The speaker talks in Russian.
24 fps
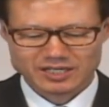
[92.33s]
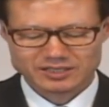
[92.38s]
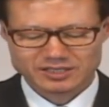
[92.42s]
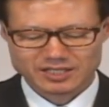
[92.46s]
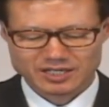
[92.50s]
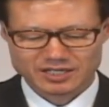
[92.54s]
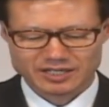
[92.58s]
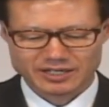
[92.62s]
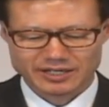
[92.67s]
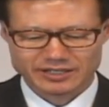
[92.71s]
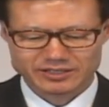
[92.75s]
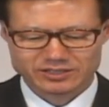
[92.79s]

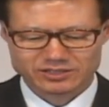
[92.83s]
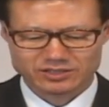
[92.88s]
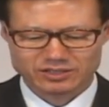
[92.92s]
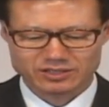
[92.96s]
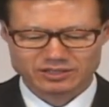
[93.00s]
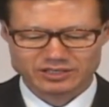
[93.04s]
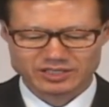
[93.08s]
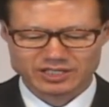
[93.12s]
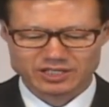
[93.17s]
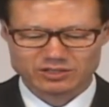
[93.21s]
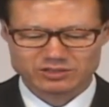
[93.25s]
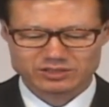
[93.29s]
Петр
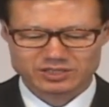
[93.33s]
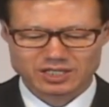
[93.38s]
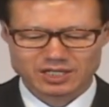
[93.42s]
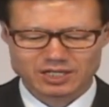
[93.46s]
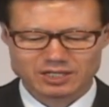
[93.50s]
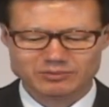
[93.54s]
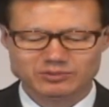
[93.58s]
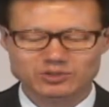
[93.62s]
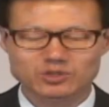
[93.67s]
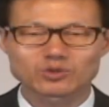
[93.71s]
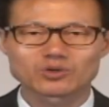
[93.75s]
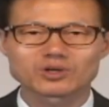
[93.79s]

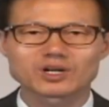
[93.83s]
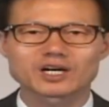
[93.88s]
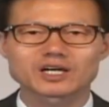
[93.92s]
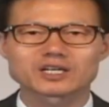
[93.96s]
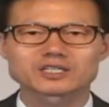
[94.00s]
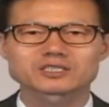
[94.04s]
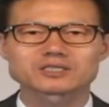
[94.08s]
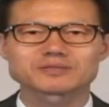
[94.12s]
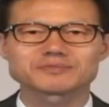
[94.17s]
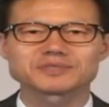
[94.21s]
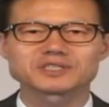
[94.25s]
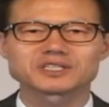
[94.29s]
отправился
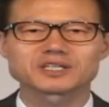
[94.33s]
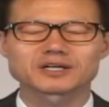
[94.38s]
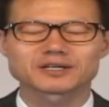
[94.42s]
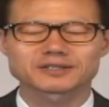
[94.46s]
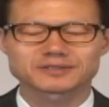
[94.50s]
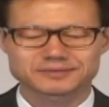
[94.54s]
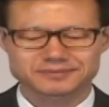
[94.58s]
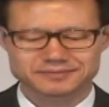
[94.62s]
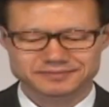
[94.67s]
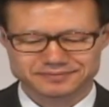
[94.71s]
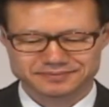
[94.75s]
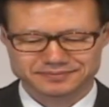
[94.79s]
из
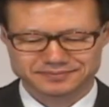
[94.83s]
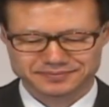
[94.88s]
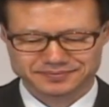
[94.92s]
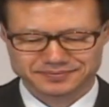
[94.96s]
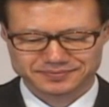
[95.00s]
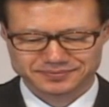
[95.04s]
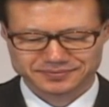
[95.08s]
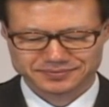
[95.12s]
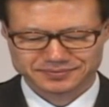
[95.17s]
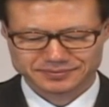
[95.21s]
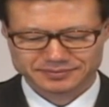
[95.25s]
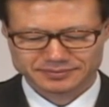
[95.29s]
Кесарии
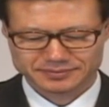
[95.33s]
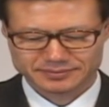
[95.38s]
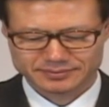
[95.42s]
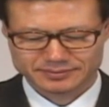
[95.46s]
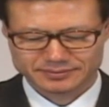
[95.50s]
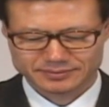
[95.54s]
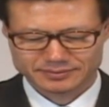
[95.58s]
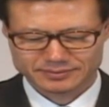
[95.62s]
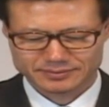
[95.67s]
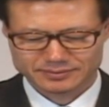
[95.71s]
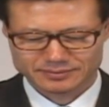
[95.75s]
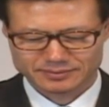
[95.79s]
в
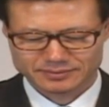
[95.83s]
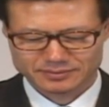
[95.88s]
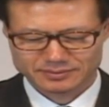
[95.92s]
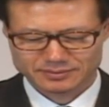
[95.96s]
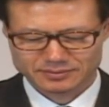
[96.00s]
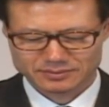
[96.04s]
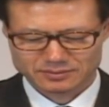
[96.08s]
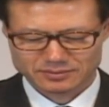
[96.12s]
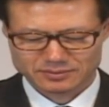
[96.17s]
Иерусалим.